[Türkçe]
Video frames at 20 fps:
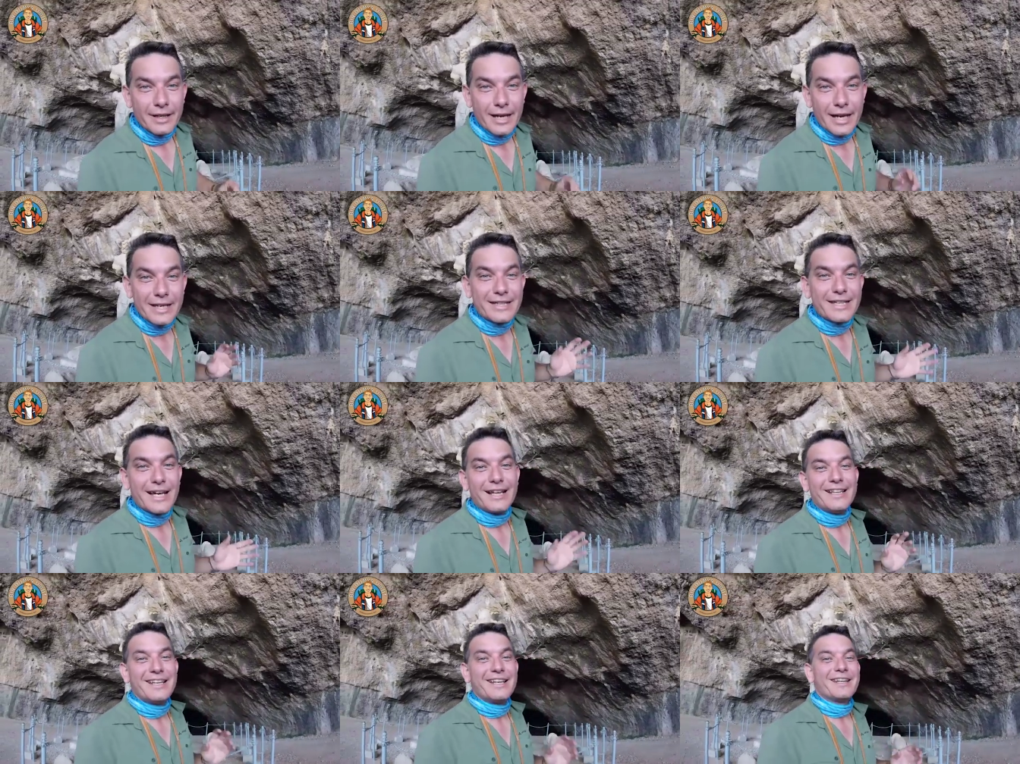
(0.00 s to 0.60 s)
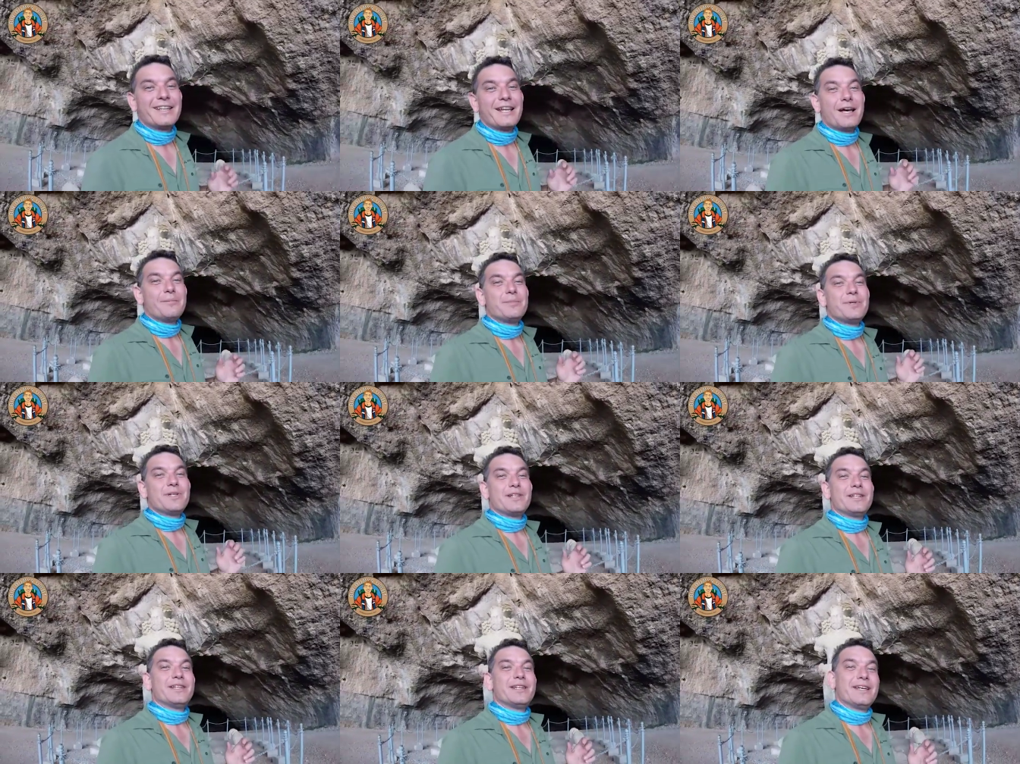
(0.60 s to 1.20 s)
heykellerinden
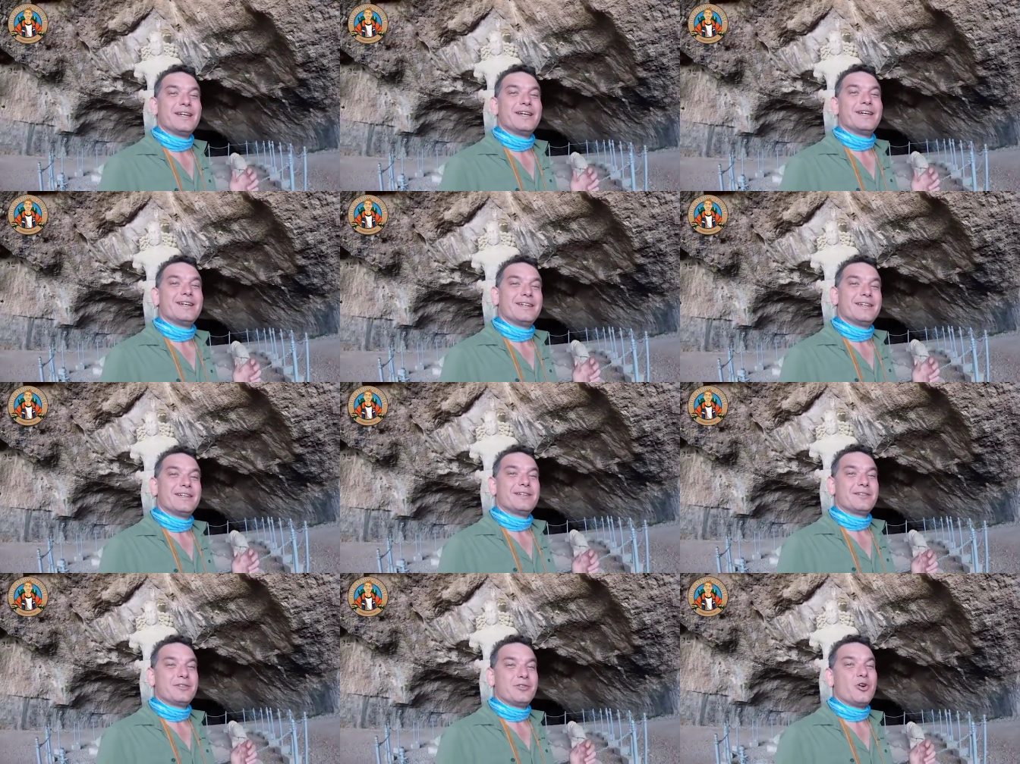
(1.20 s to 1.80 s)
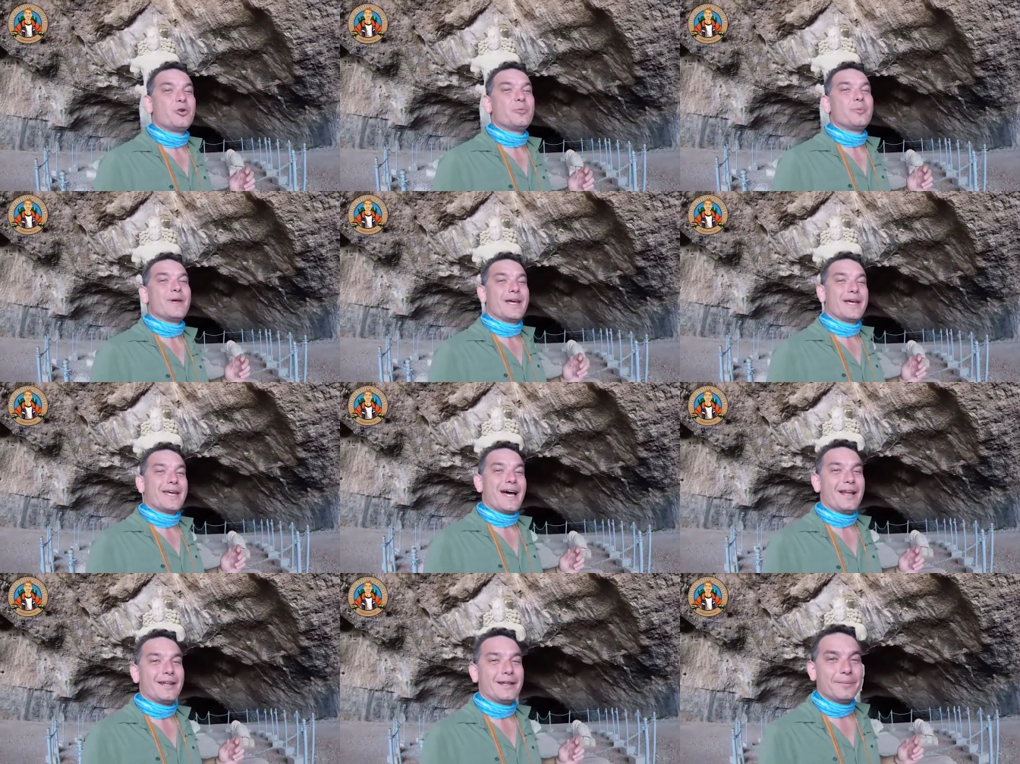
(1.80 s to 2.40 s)
birini görmeye
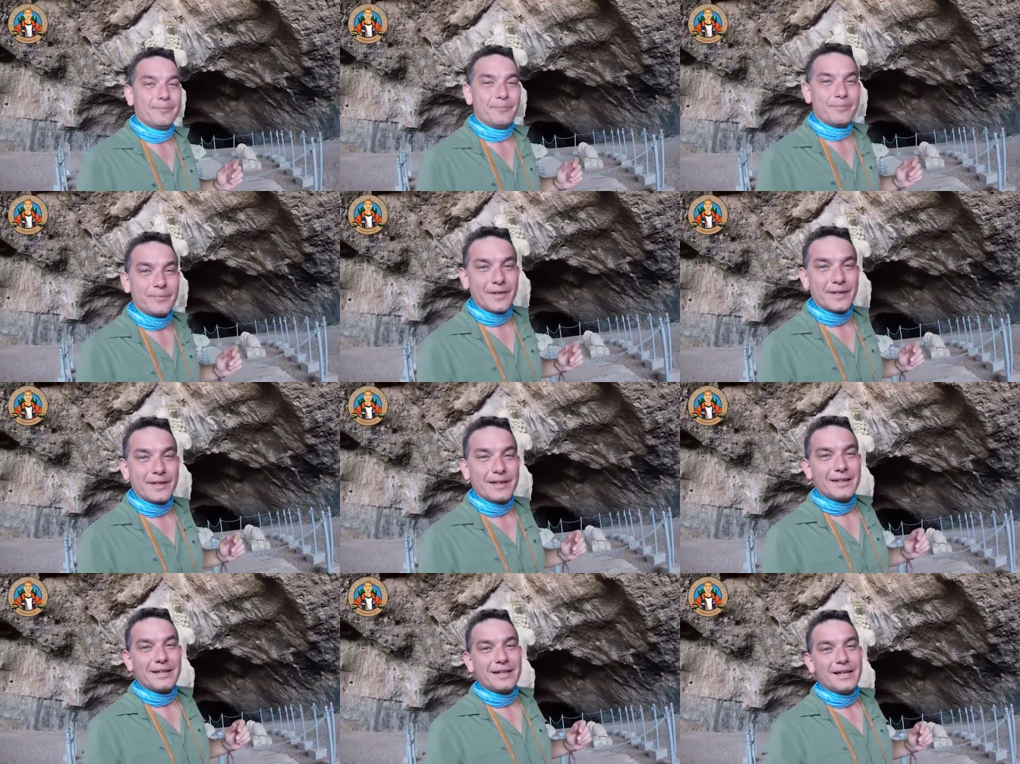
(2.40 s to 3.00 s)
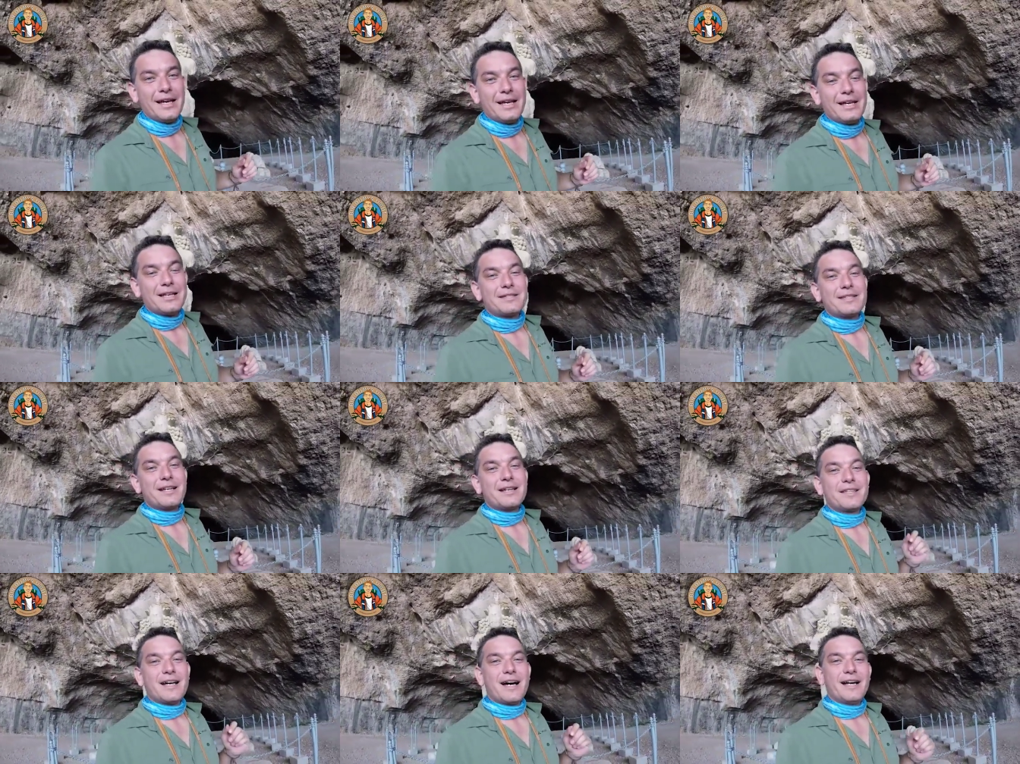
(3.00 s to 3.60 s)
geldim.
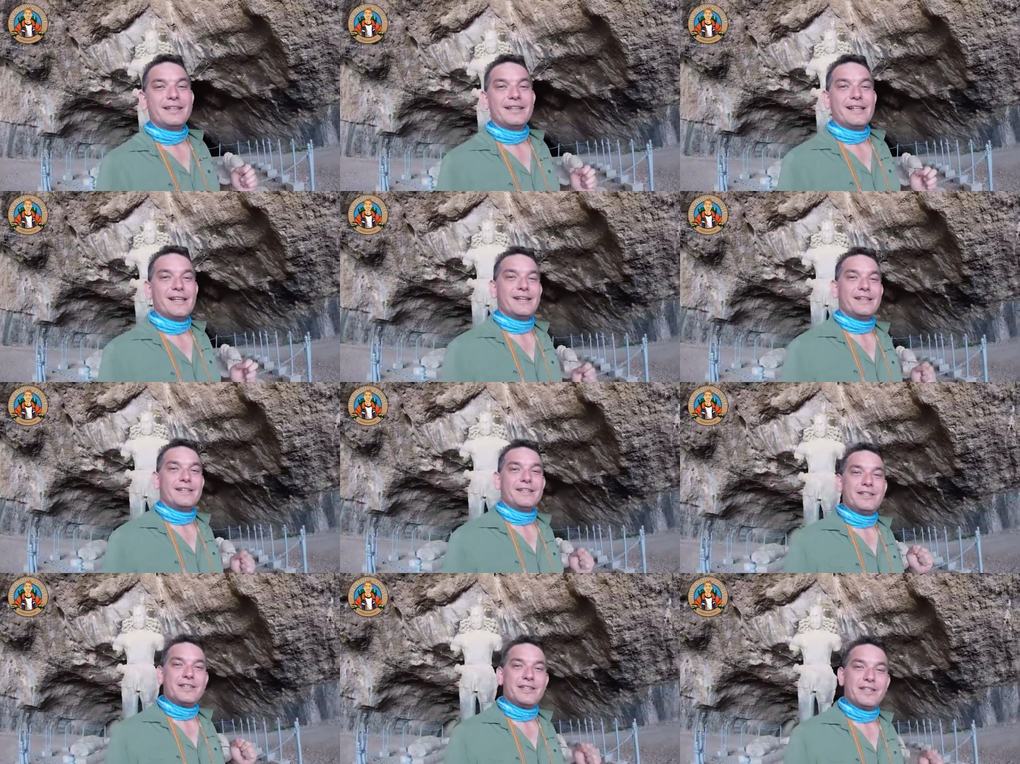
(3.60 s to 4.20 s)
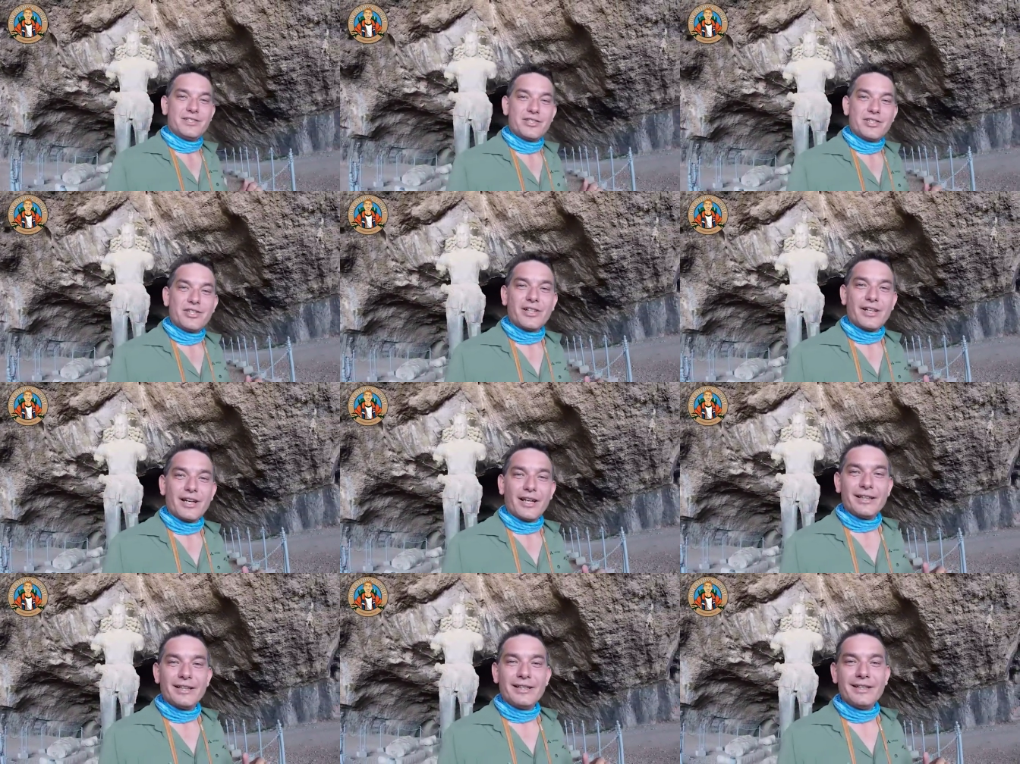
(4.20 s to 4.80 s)
Sasanilerin ikinci
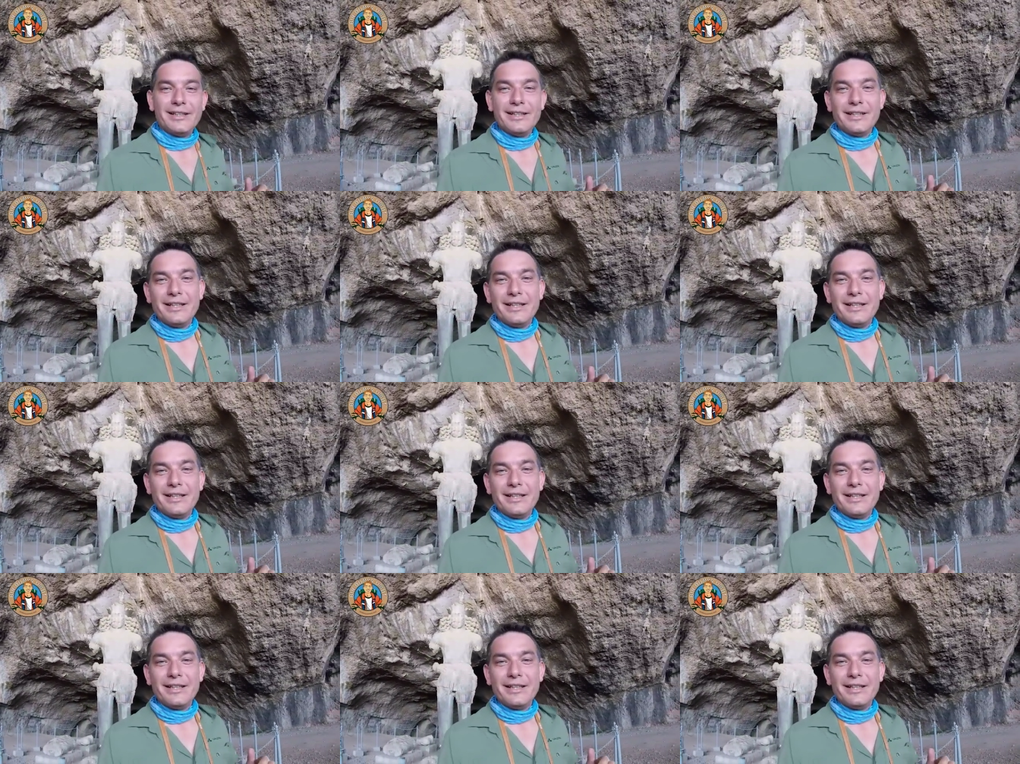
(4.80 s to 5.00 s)
kralı